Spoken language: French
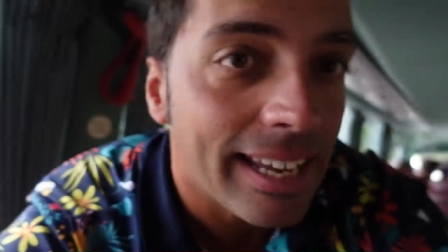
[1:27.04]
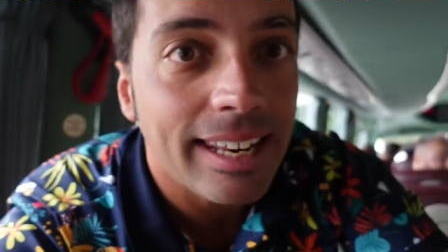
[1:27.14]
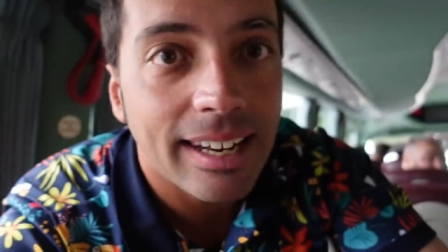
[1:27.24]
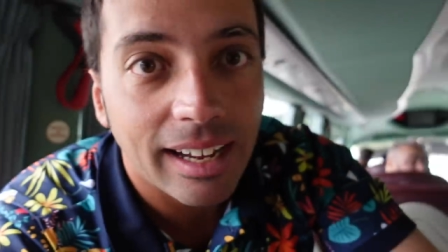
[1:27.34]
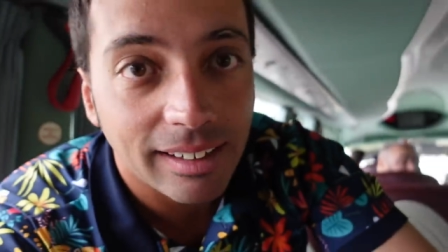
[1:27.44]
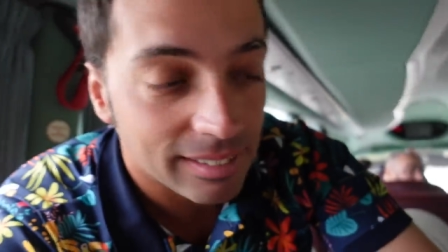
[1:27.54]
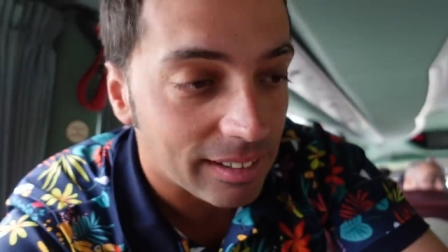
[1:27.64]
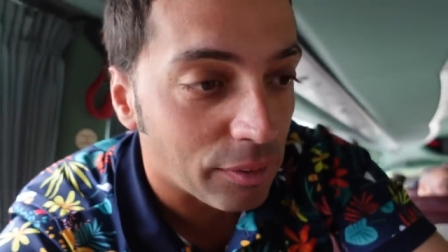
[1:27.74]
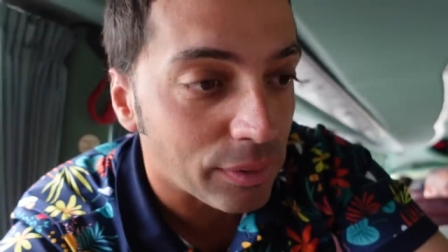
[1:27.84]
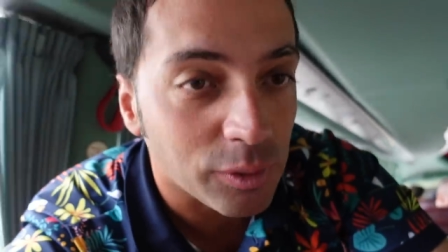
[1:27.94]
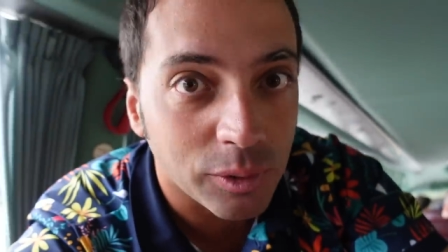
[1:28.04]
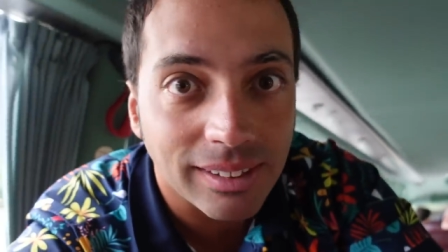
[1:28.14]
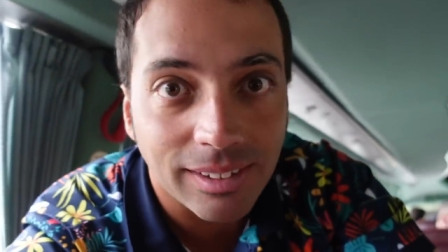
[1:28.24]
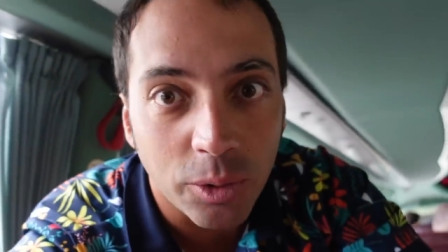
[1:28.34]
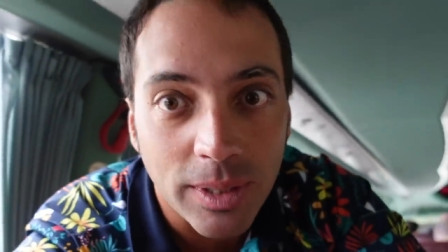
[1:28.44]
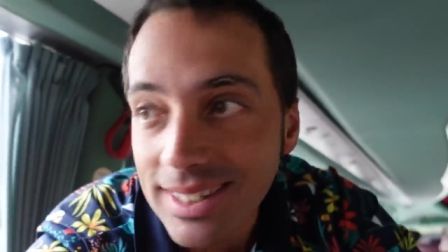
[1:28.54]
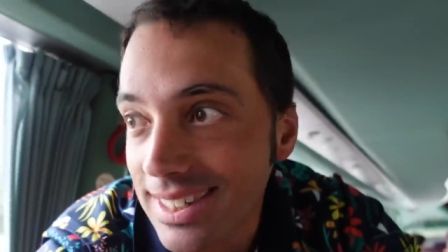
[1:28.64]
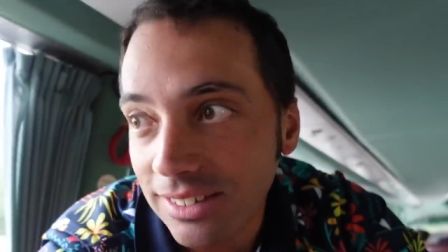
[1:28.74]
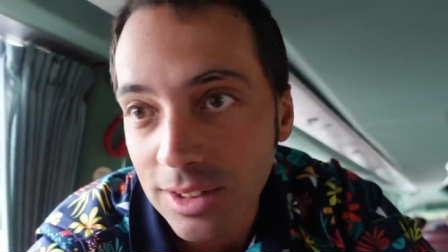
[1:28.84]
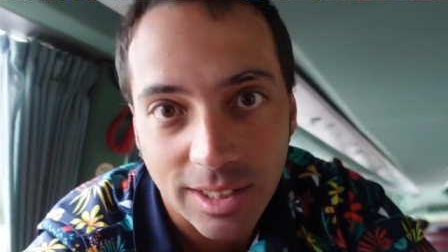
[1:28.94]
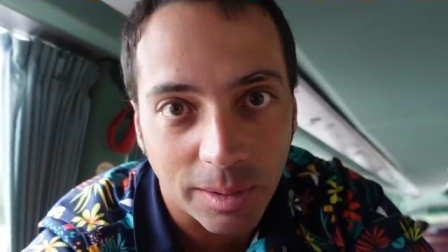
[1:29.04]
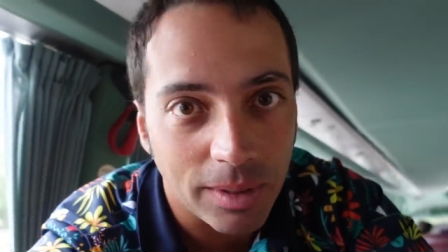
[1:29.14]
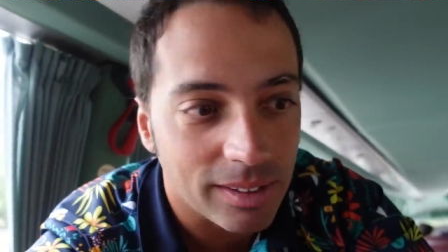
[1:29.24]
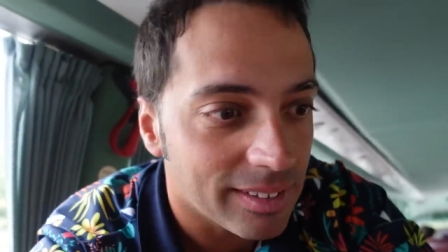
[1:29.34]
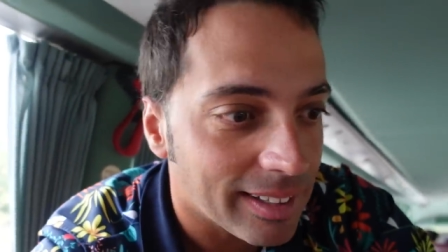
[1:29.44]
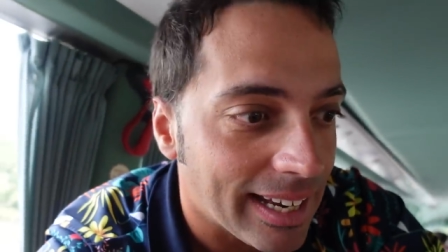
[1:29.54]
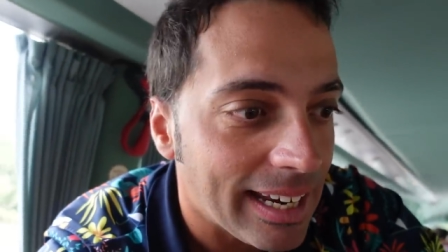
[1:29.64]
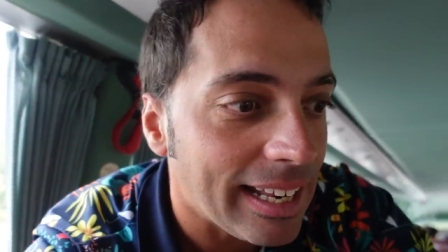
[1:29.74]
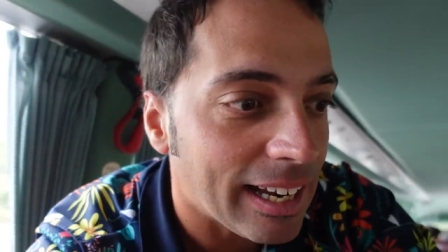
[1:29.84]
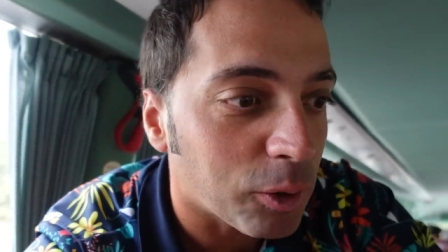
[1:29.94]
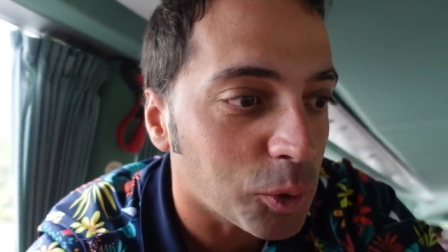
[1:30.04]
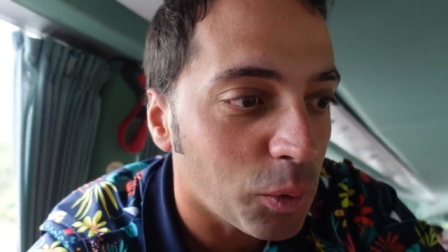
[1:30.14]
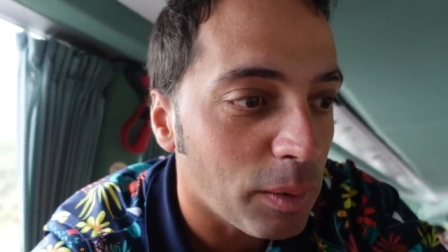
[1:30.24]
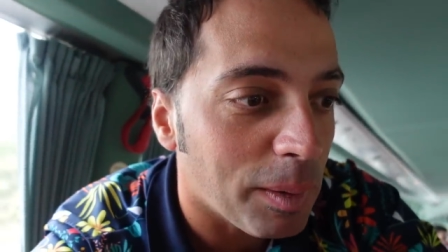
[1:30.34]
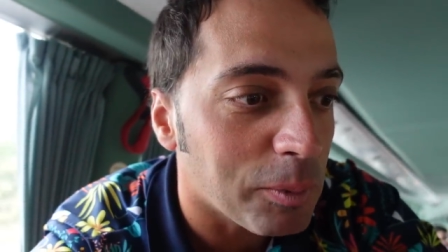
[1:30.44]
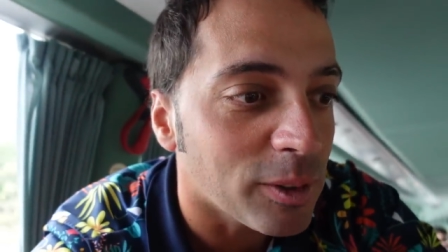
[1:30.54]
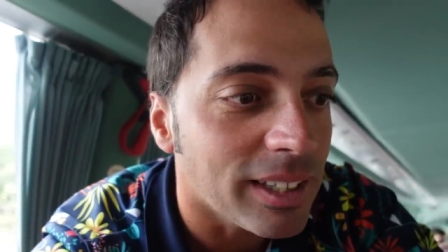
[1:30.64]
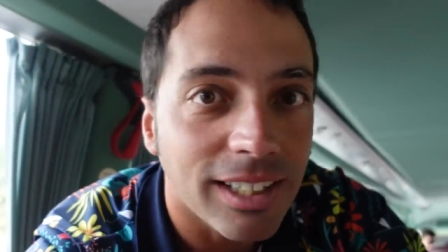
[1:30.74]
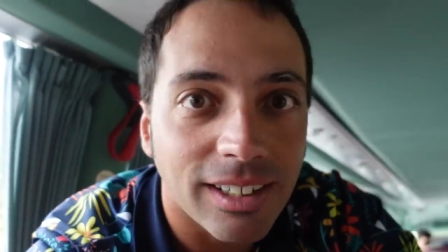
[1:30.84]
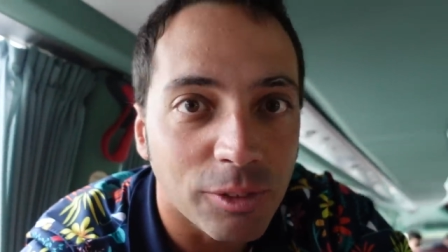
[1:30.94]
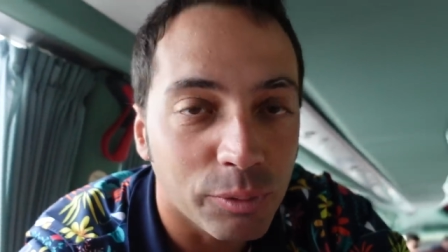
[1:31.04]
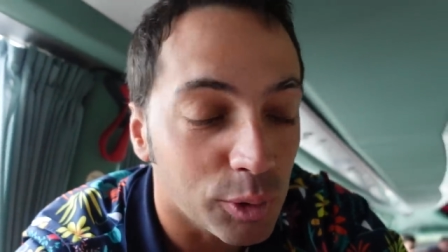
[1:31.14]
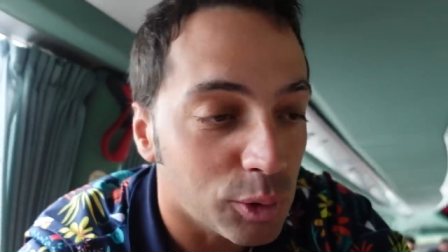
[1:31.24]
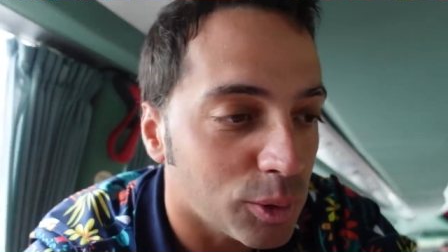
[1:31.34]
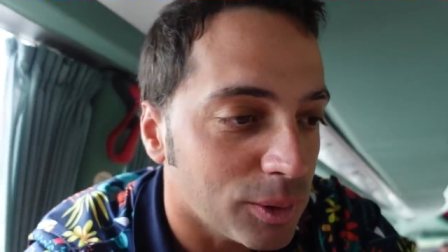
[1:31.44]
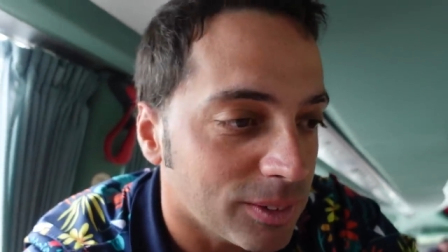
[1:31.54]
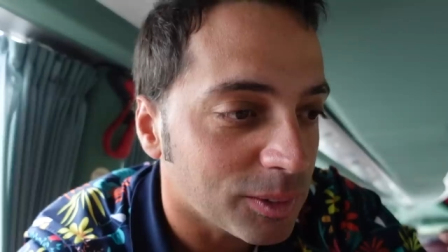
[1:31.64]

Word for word: Et là, en fait, on était au lycée ensemble. Et là, il a retrouvé même une, une photo.